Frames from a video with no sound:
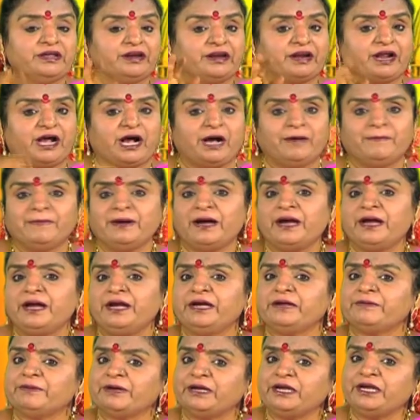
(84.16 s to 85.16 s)

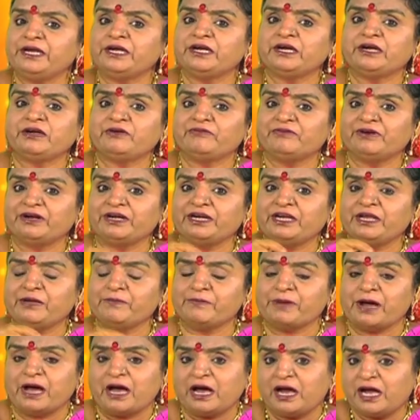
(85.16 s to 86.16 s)
రామాయణం అనేటటువంటి
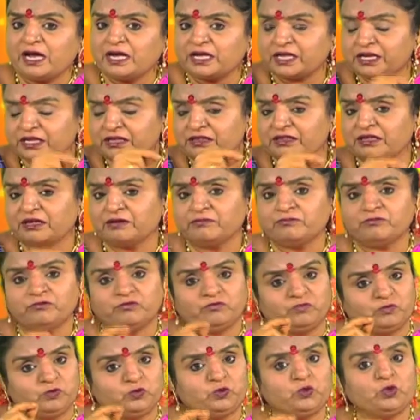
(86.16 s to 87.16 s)
మహాగ్రంథము
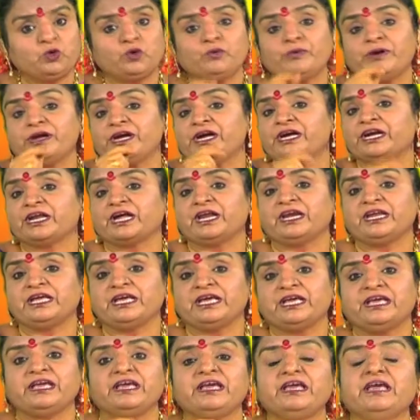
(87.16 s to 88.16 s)
ముందుకు
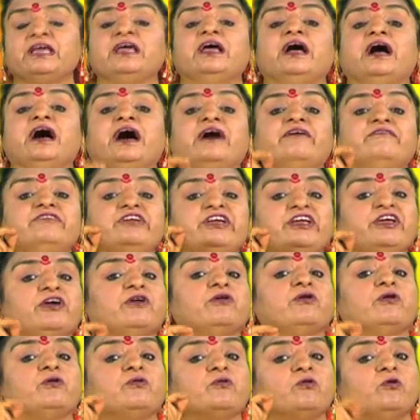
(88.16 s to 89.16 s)
వెళ్ళటానికి ఆవిడ
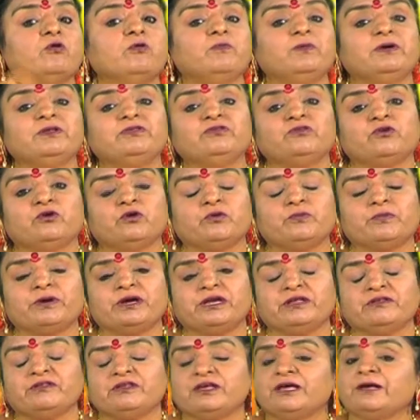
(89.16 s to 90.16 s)
యొక్క కోపం
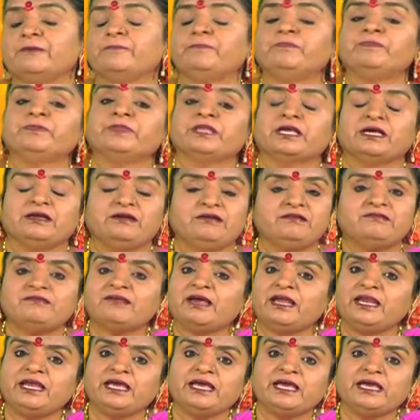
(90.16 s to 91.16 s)
తోడ్పడింది
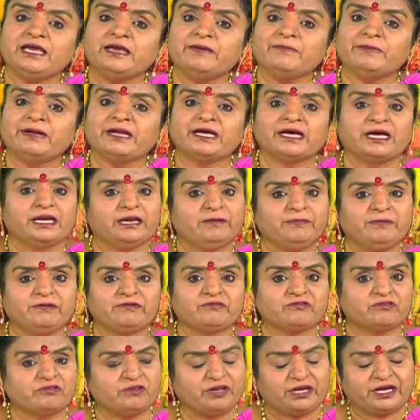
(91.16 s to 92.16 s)
నిజానికి మనకు
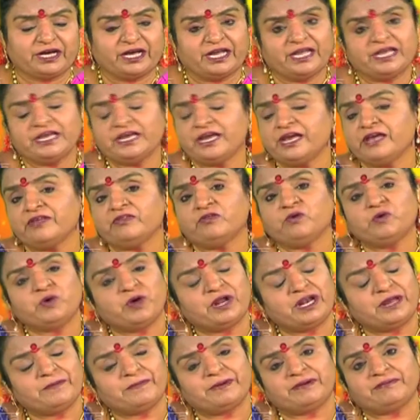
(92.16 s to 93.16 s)
అనిపిస్తుంది కైకే ఎందుకు
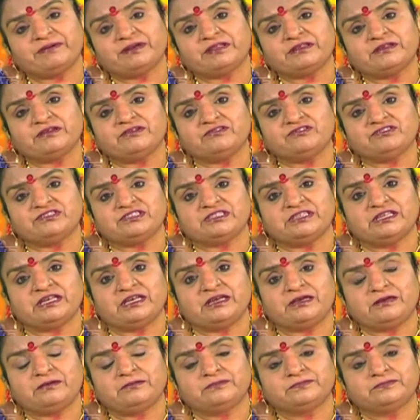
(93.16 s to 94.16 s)
అలా ప్రవర్తించింది